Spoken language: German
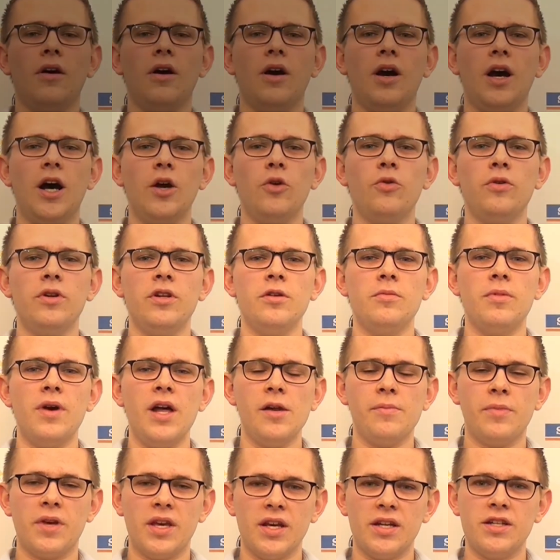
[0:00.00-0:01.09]
Hallo liebe
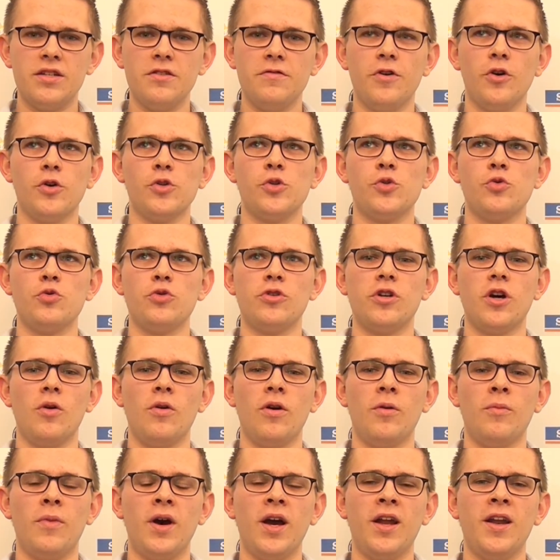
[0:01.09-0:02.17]
Elbkick TV
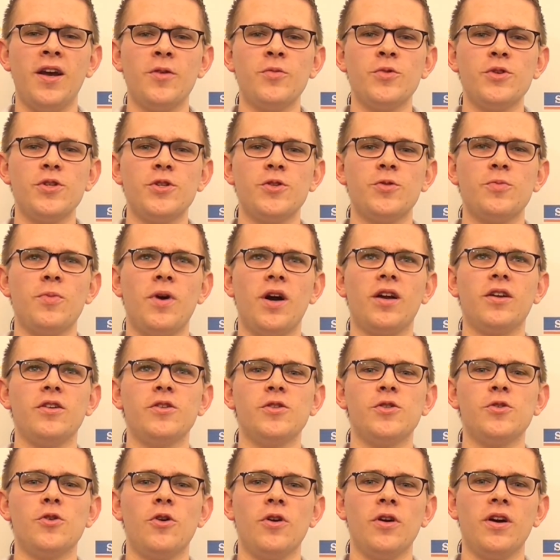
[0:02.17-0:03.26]
Zuschauer, mein Name ist Marc
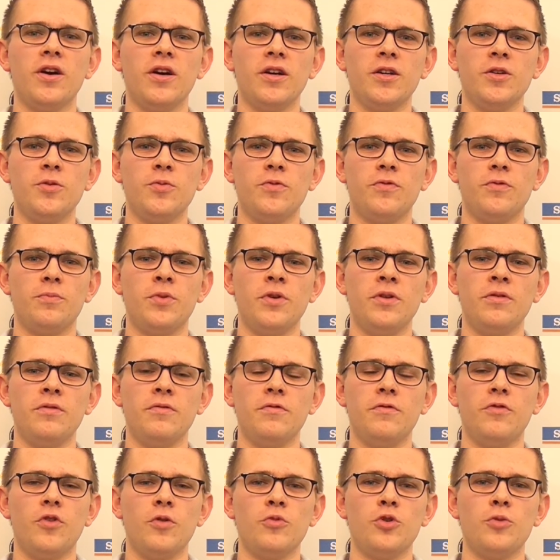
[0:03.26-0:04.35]
Nizolka. Ich bin
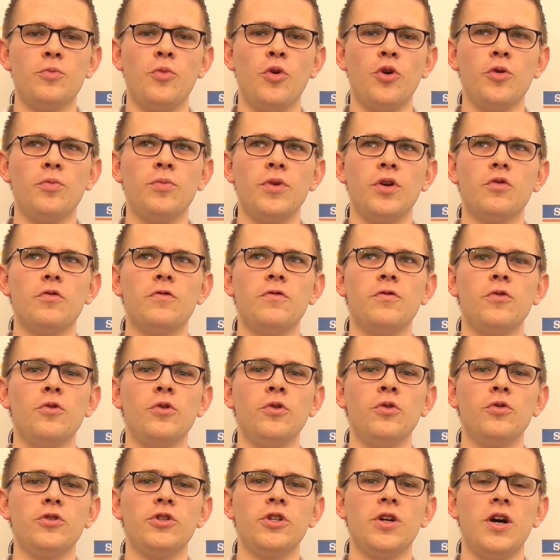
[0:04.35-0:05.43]
vom
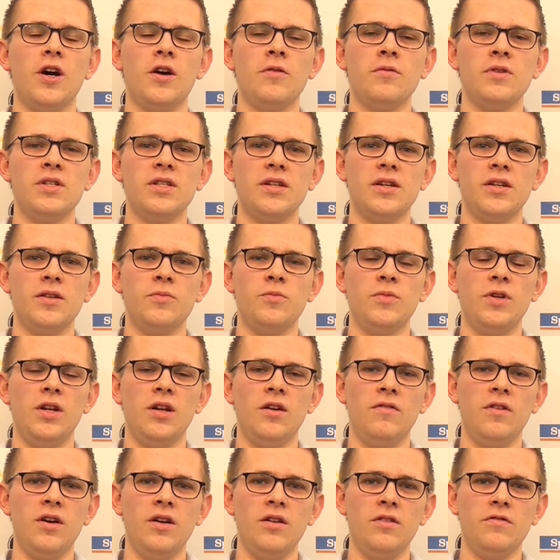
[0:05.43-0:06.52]
Sportmikrofon und schreibe seit
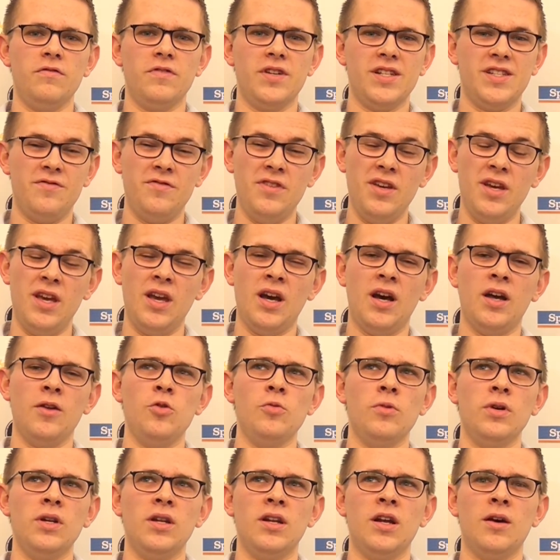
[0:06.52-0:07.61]
mittlerweile fast vier Jahren
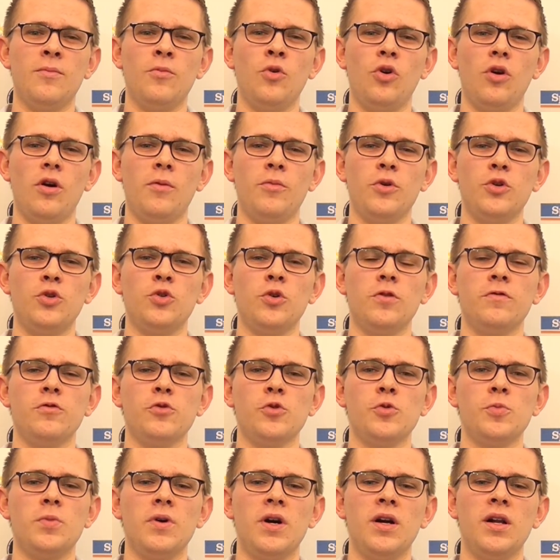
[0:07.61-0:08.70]
über den Hamburger
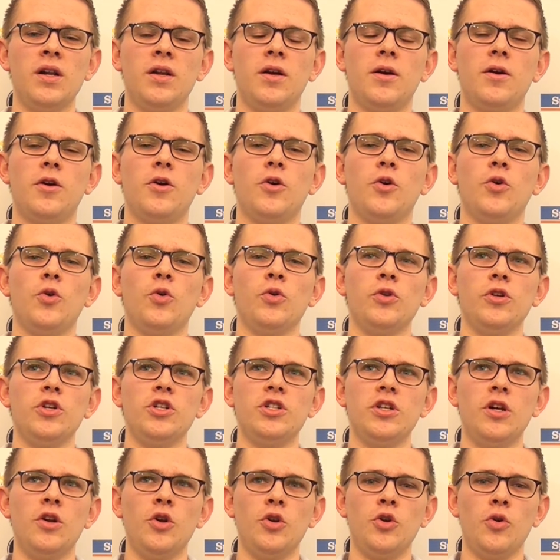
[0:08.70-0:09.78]
Amateurfußball und ich
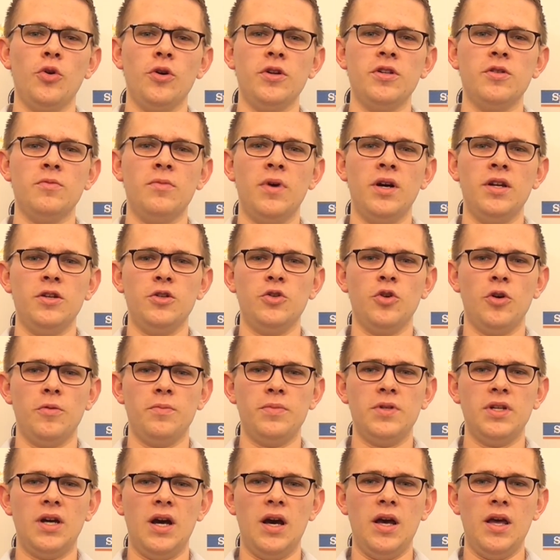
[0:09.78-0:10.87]
stelle euch heute meine Top
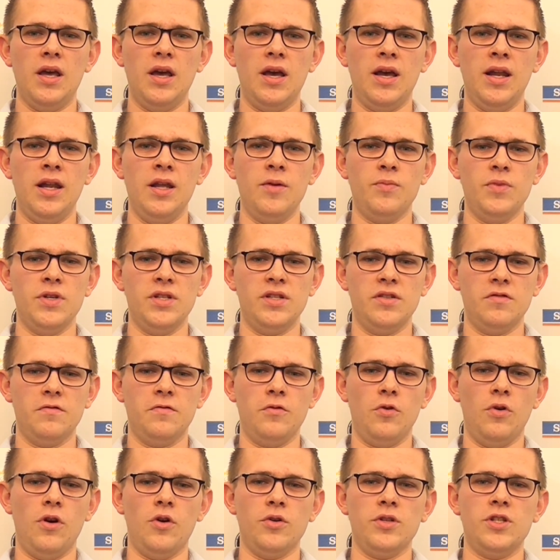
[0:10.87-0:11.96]
3 Erlebnisse
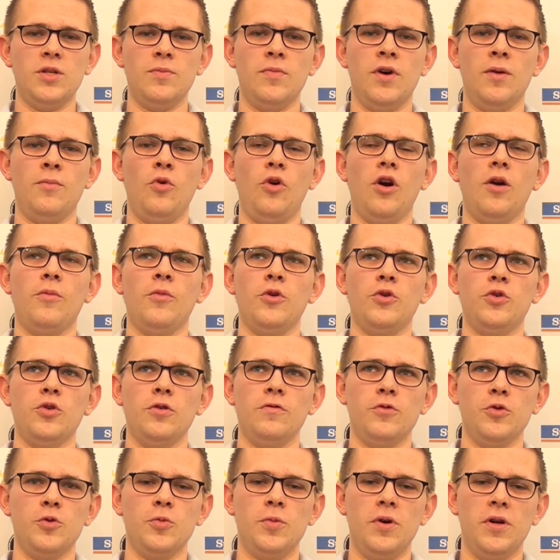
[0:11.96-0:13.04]
vor aus dem Hamburger
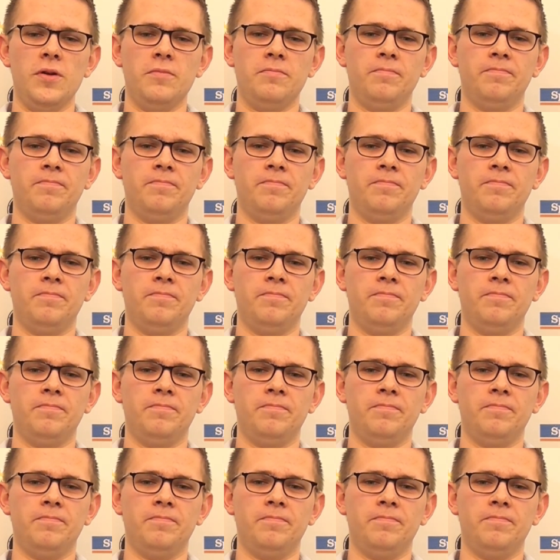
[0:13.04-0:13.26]
Amateurfußball.